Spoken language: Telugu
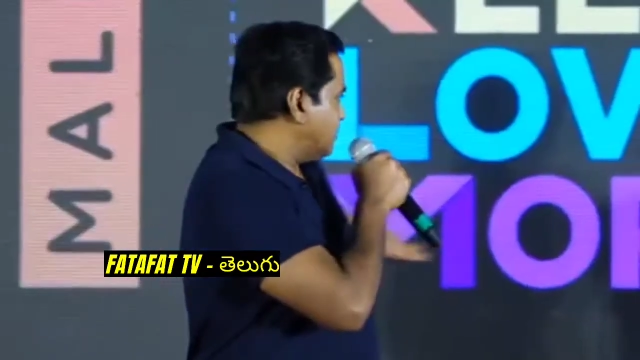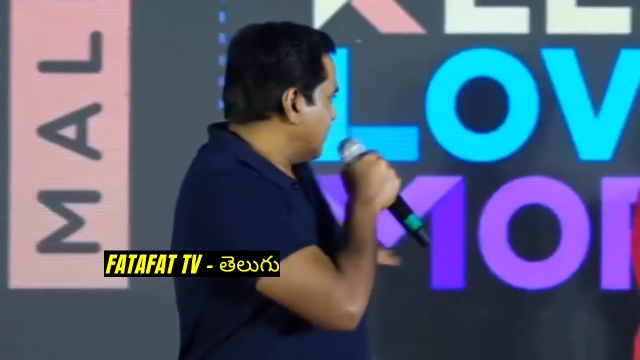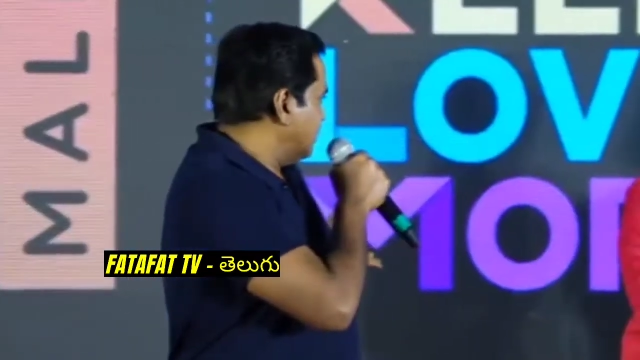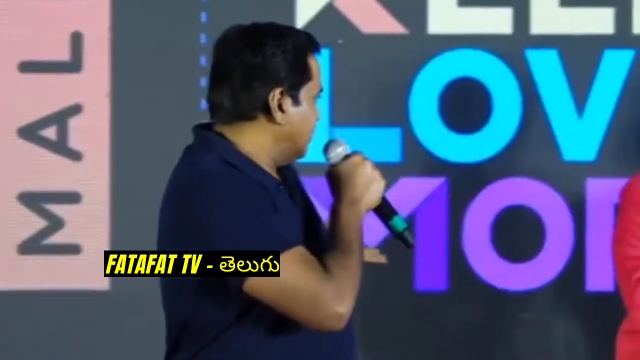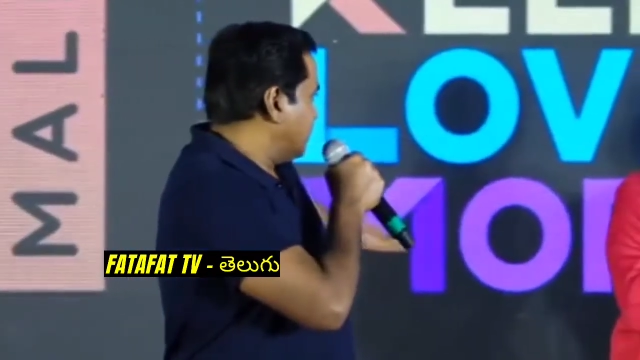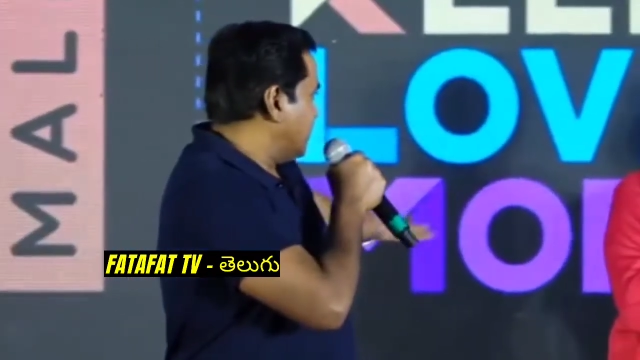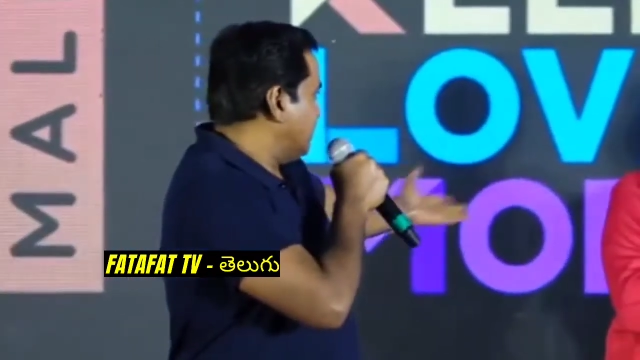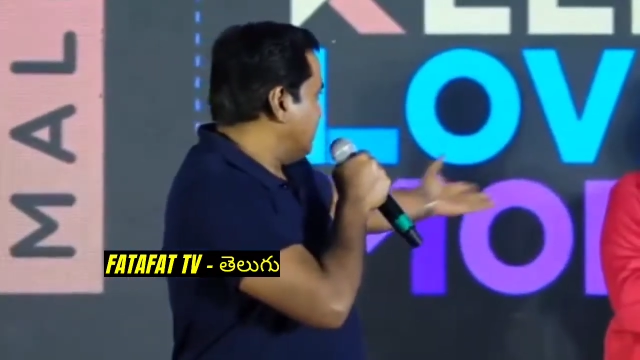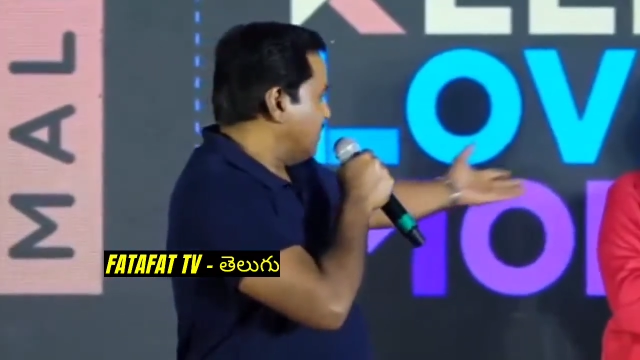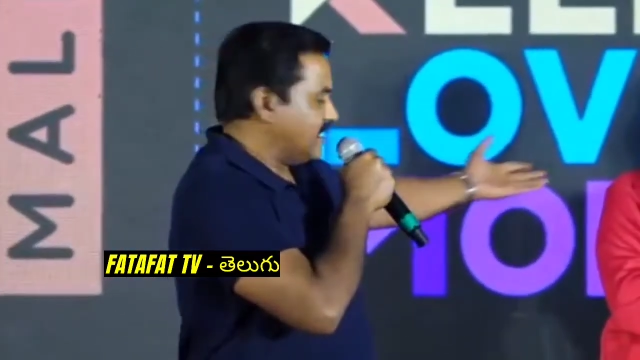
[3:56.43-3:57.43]
సందీప్
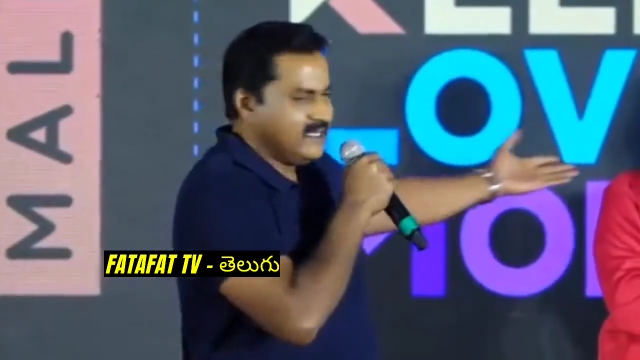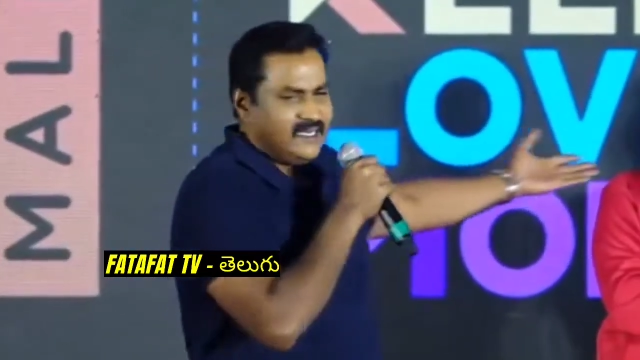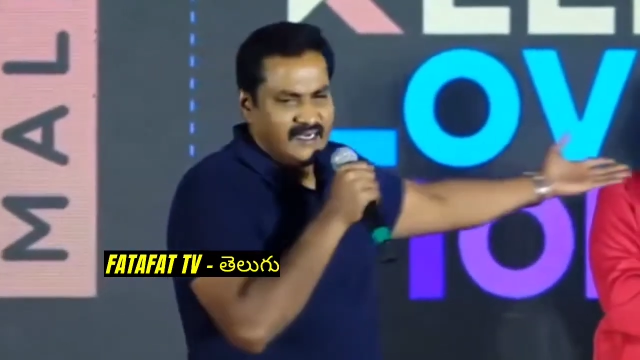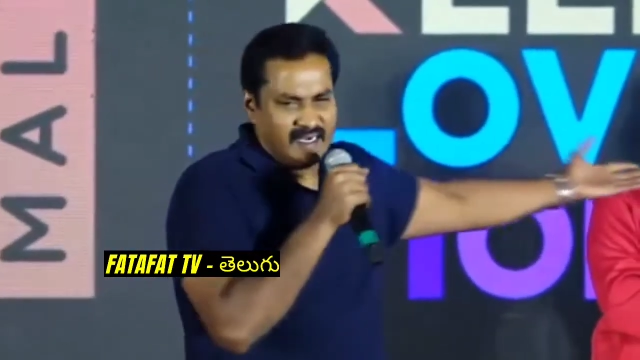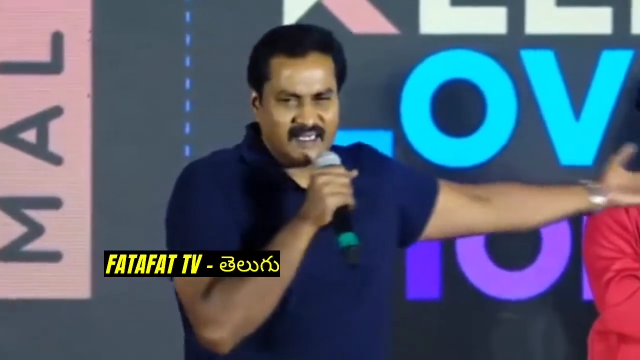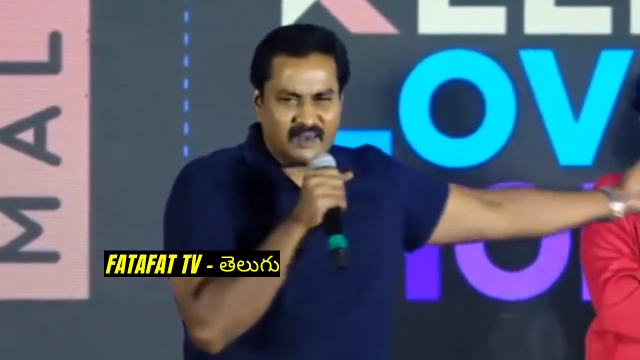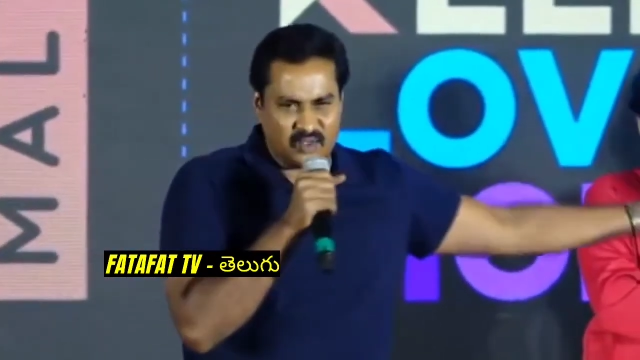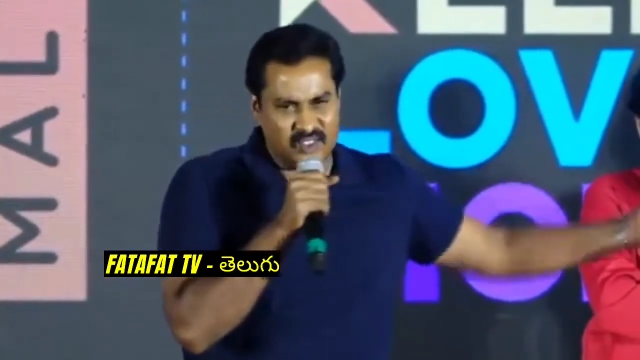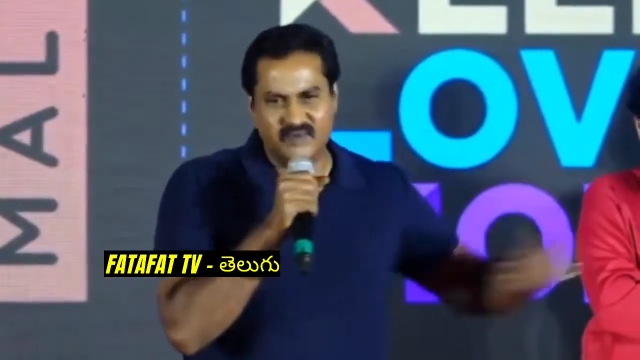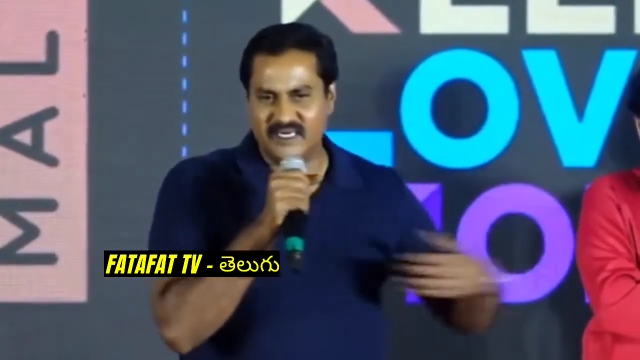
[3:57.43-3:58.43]
కానీ ఇలా వీళ్ళ
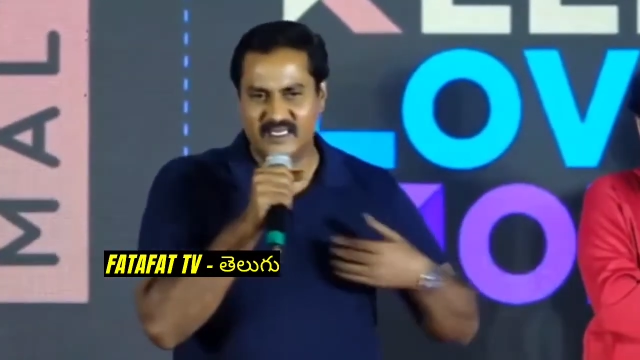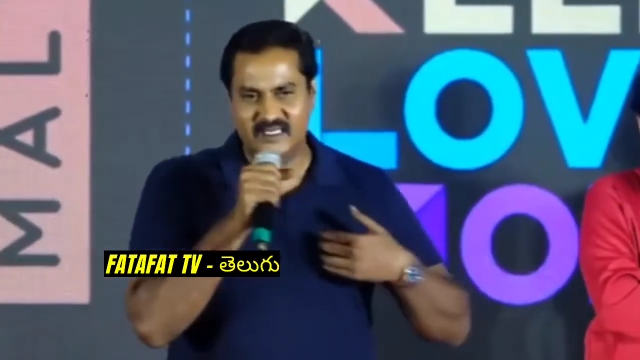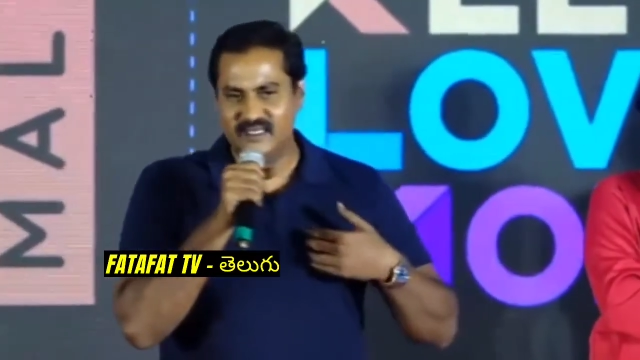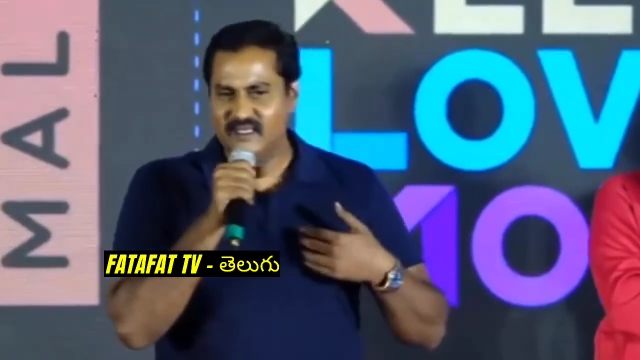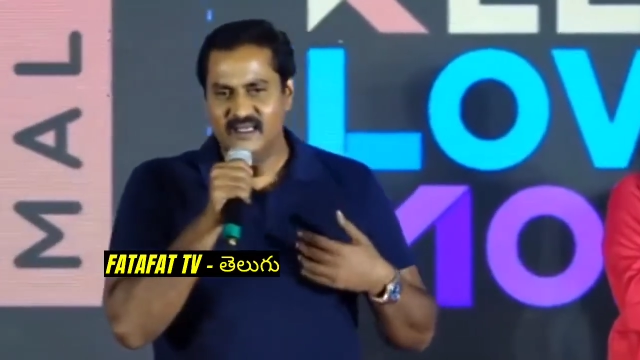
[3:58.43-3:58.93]
హృదయం అండి అది